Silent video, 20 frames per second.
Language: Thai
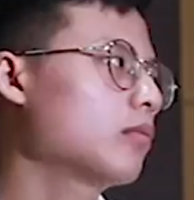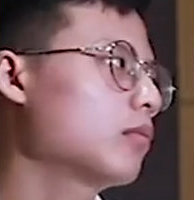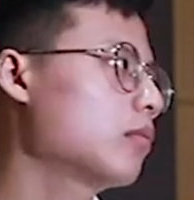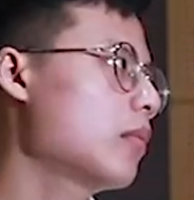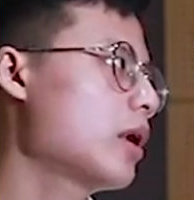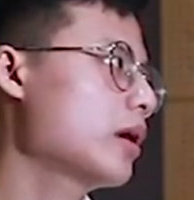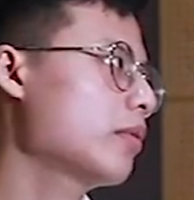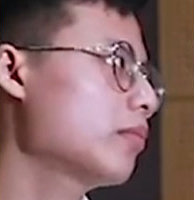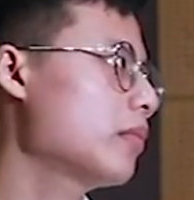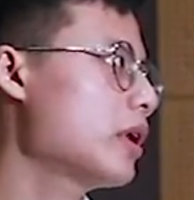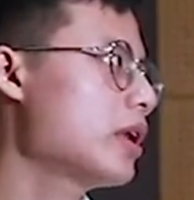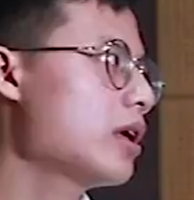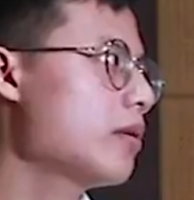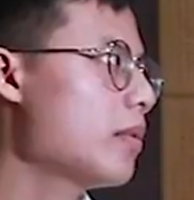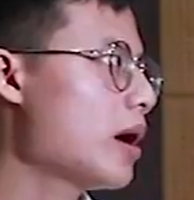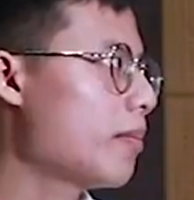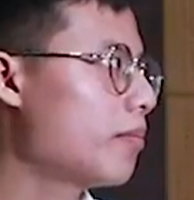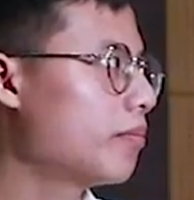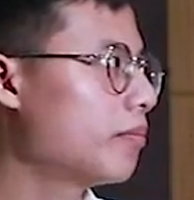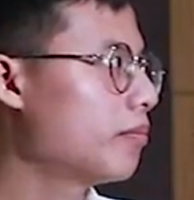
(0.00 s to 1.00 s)
แม่งไม่ได้
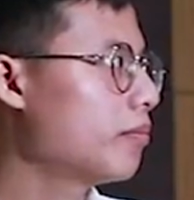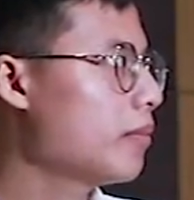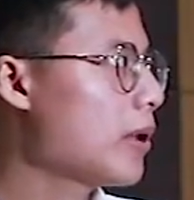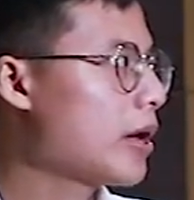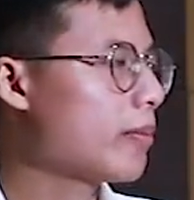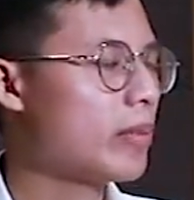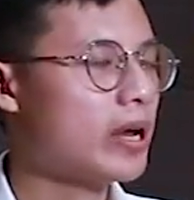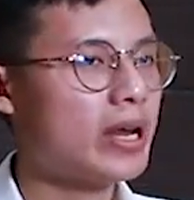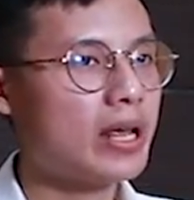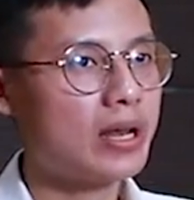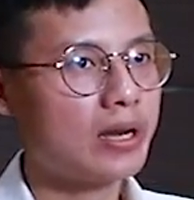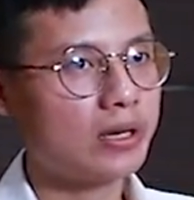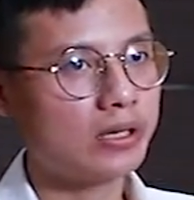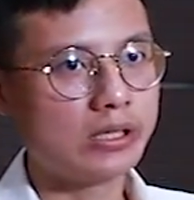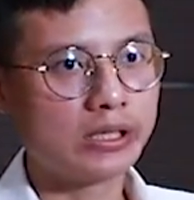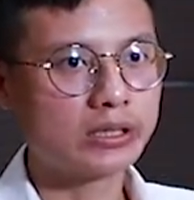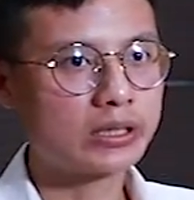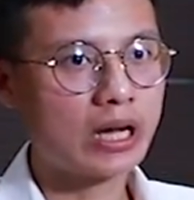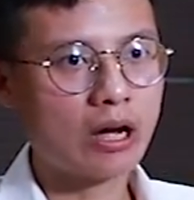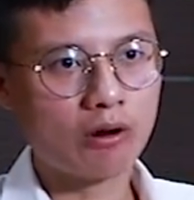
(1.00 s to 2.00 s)
แบบ แม่งไม่ได้
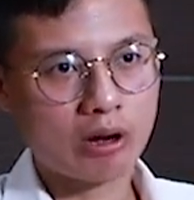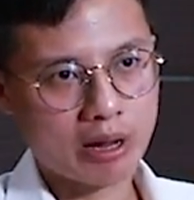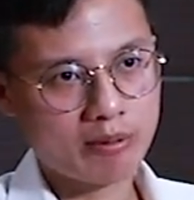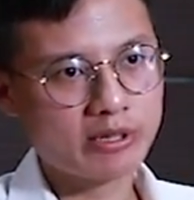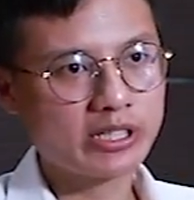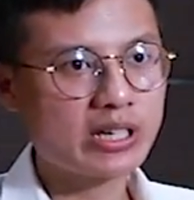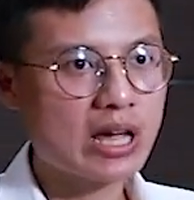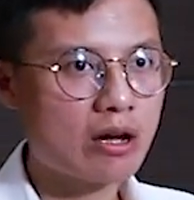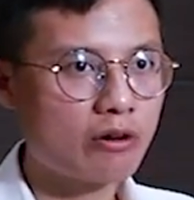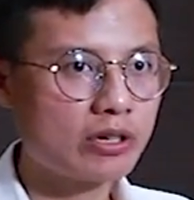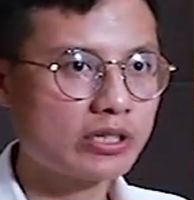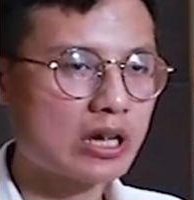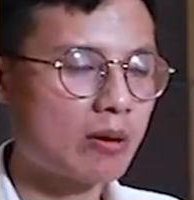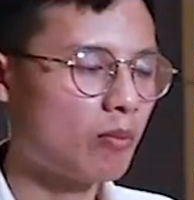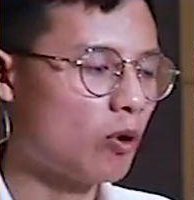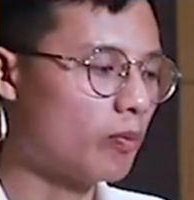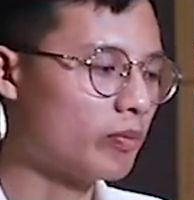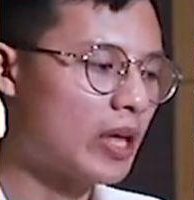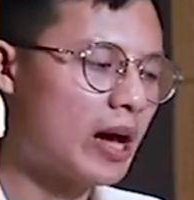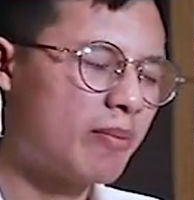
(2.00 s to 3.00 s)
ลึกเท่าแรปพิซาวด้วย
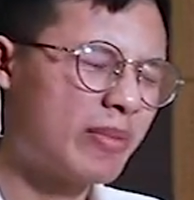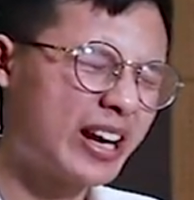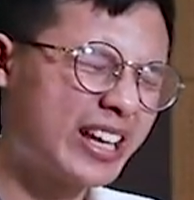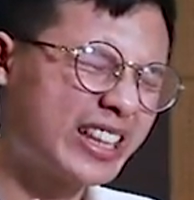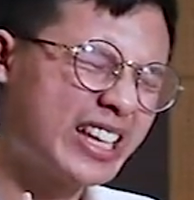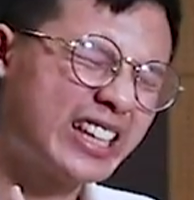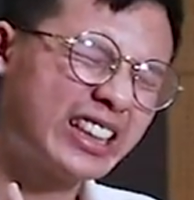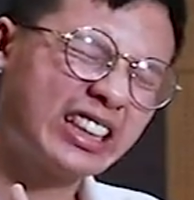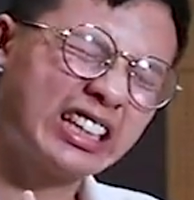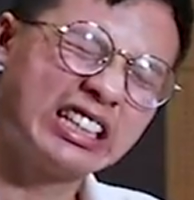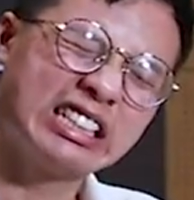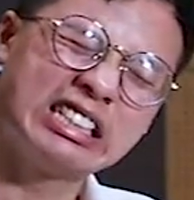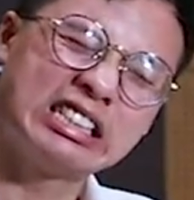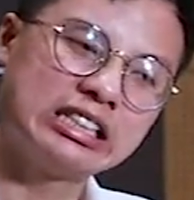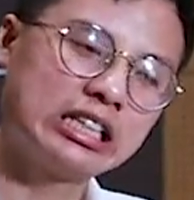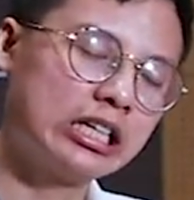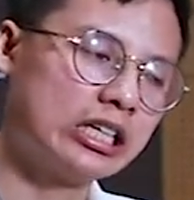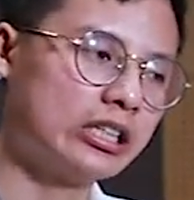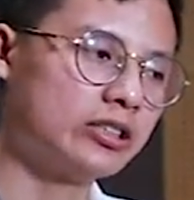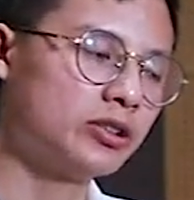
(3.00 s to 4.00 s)
ซ้ำผมทำอะไรที่ตื้น
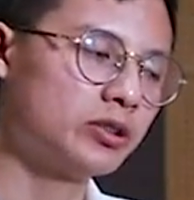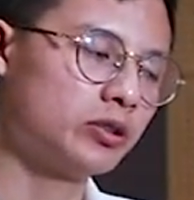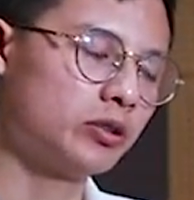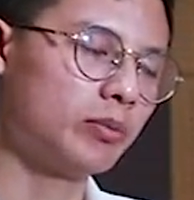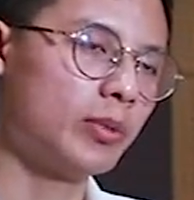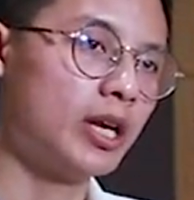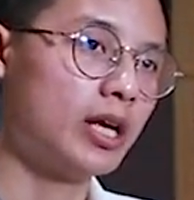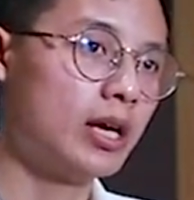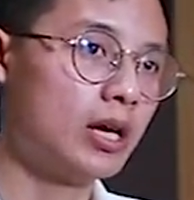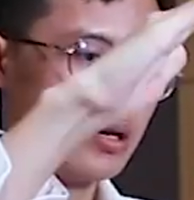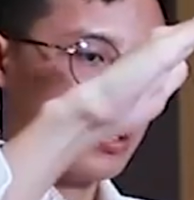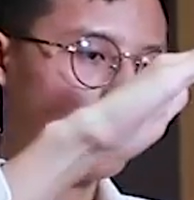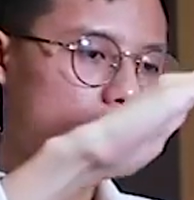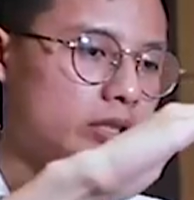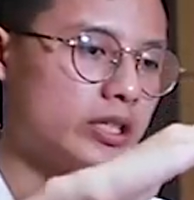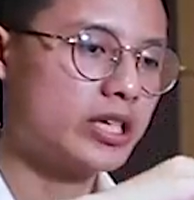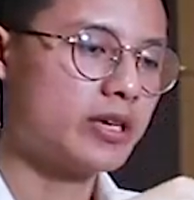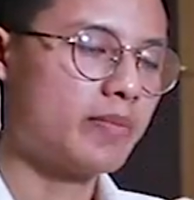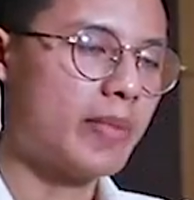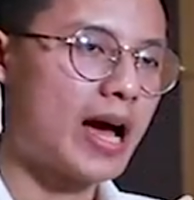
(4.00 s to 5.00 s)
เขินสุดๆ ไปเลย แล้วก็
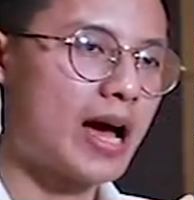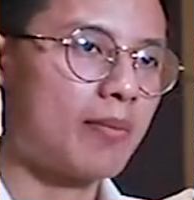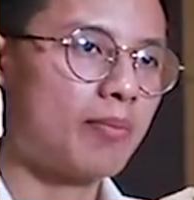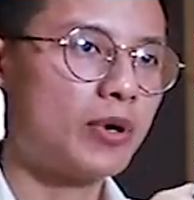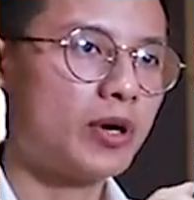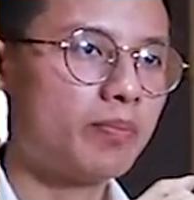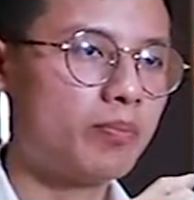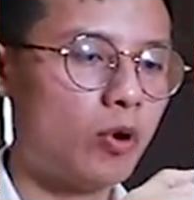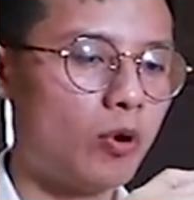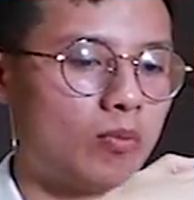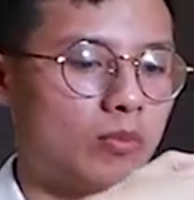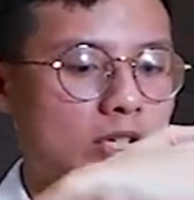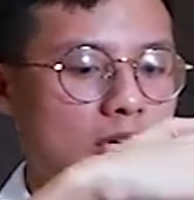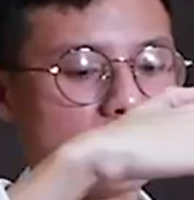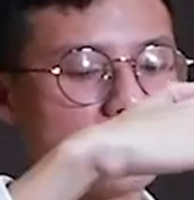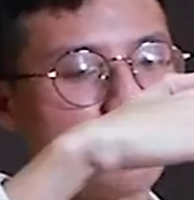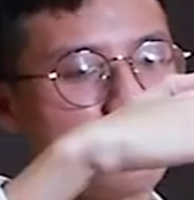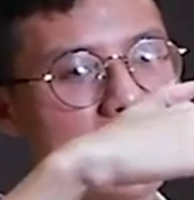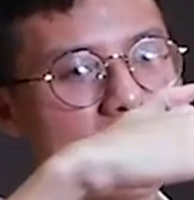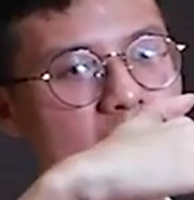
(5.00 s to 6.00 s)
4 บาร์ปุ๊บผมเหลือ
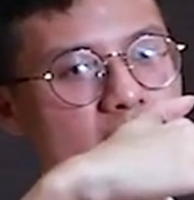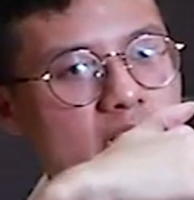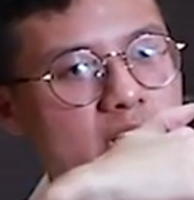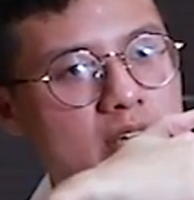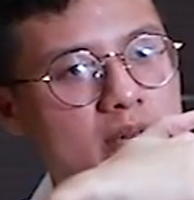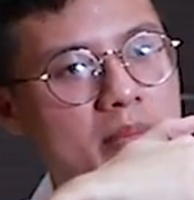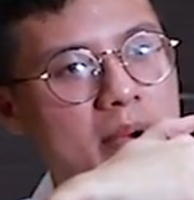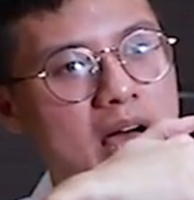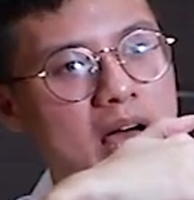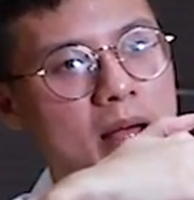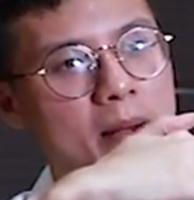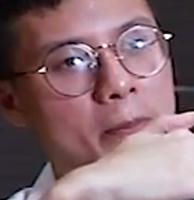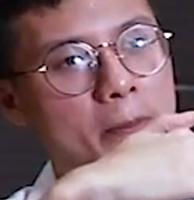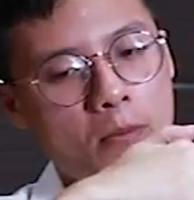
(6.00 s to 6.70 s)
สเปซอีก 4 บาร์